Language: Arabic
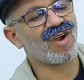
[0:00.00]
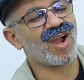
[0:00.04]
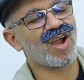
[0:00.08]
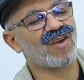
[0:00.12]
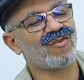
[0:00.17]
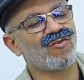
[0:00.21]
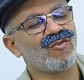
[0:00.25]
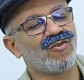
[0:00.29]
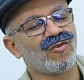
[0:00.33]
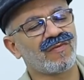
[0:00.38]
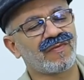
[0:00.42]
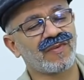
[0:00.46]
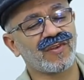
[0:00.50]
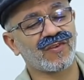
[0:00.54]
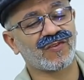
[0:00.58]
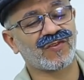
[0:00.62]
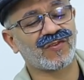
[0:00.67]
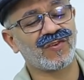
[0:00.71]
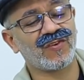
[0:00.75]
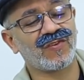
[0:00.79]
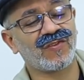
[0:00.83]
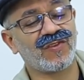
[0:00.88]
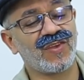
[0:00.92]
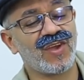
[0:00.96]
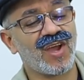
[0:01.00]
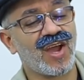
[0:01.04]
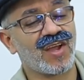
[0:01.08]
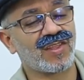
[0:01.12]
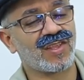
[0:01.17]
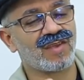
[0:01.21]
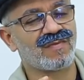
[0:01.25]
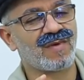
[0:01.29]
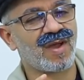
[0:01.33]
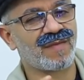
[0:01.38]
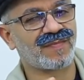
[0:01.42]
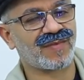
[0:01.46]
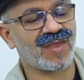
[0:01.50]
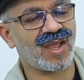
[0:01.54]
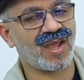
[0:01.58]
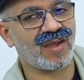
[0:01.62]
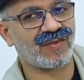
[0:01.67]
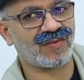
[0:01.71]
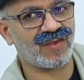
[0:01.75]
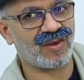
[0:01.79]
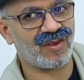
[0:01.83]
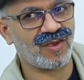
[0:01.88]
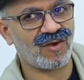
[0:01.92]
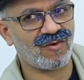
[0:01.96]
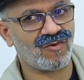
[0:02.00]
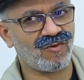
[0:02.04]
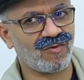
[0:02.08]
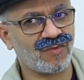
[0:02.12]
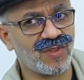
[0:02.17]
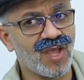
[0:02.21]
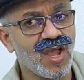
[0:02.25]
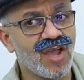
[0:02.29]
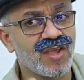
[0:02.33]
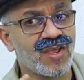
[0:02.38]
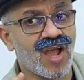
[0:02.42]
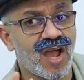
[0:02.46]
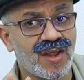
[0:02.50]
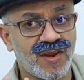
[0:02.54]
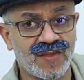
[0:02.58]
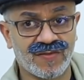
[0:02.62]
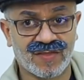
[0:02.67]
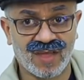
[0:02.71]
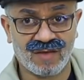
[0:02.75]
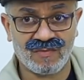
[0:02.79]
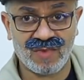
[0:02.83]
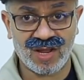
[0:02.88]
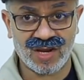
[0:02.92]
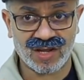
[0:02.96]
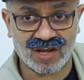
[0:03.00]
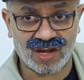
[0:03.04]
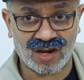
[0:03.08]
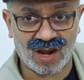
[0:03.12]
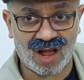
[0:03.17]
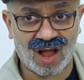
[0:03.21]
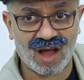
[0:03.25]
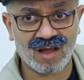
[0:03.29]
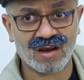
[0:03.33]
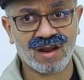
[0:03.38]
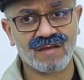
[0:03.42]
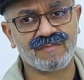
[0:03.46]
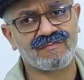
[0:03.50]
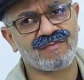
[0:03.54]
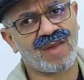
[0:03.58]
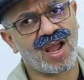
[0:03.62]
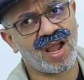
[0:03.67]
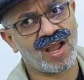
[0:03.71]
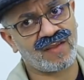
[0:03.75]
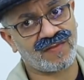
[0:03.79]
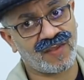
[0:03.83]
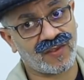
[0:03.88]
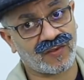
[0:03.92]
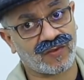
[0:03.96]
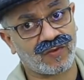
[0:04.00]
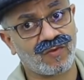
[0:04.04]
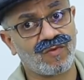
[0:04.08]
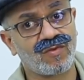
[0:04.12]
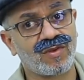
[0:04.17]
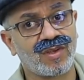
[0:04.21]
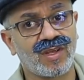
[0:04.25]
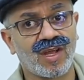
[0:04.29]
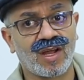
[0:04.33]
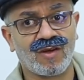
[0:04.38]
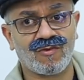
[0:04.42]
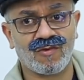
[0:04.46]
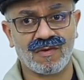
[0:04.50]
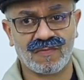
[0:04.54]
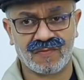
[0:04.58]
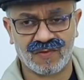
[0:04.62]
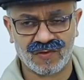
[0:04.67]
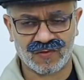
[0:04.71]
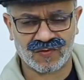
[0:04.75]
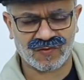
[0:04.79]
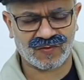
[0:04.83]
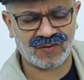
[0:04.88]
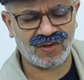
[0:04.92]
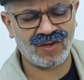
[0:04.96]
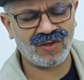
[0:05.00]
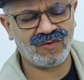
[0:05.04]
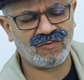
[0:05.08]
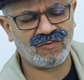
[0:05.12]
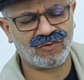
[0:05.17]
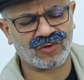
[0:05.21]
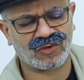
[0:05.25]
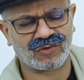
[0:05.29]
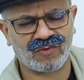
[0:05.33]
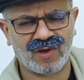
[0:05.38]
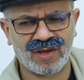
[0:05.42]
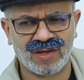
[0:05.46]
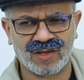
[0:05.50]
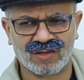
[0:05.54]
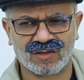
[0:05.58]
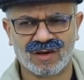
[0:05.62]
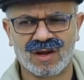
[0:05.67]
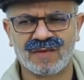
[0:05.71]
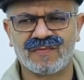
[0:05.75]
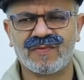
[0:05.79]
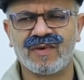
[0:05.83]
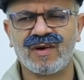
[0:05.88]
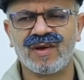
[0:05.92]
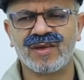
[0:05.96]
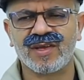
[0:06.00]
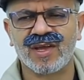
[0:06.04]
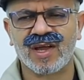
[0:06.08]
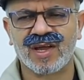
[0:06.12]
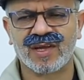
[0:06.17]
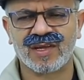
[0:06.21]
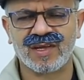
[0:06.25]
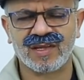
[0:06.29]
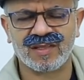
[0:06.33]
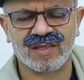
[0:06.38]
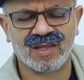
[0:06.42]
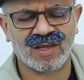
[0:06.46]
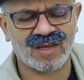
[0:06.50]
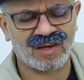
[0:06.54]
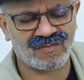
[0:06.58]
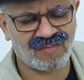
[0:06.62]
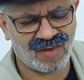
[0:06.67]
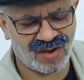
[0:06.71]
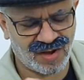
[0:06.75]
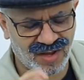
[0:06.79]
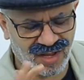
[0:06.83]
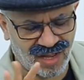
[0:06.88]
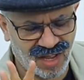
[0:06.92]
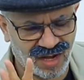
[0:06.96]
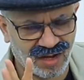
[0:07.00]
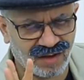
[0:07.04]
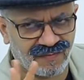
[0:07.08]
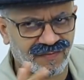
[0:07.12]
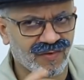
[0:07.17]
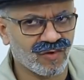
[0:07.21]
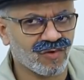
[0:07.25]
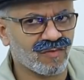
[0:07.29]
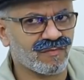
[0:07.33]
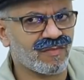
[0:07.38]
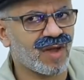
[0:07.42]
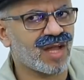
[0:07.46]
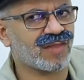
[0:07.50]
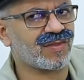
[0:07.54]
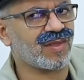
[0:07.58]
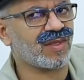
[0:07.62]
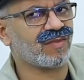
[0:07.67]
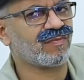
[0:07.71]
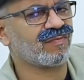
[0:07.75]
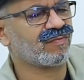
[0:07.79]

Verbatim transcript: وقالوا له فلسطين دي هتبقى بتاعه اليهود يعني انت ملك العرب ما عدا سوريا وفلسطين وشويه رفايع كده نبقى نتكلم فيهم بعدين